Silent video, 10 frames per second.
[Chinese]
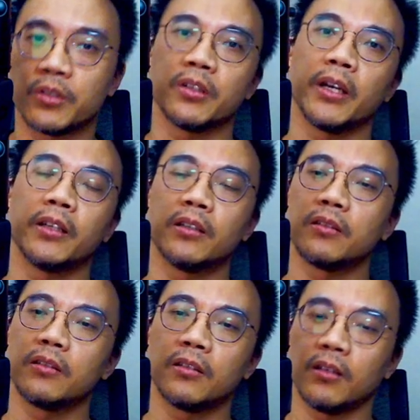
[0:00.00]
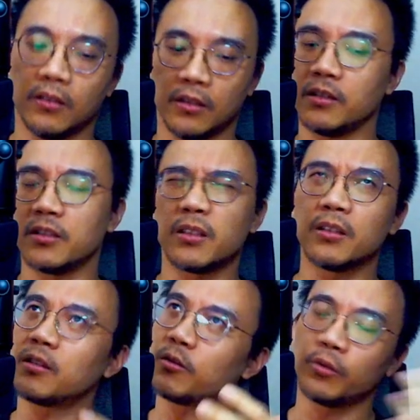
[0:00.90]
之类的。呃，你
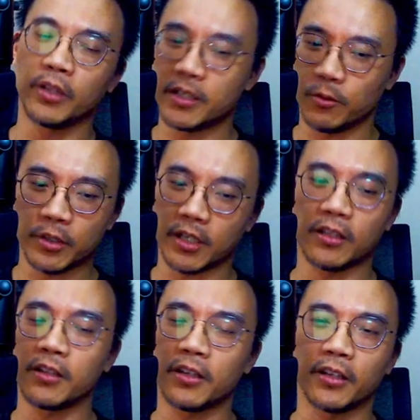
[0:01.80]
你你我讲到这样，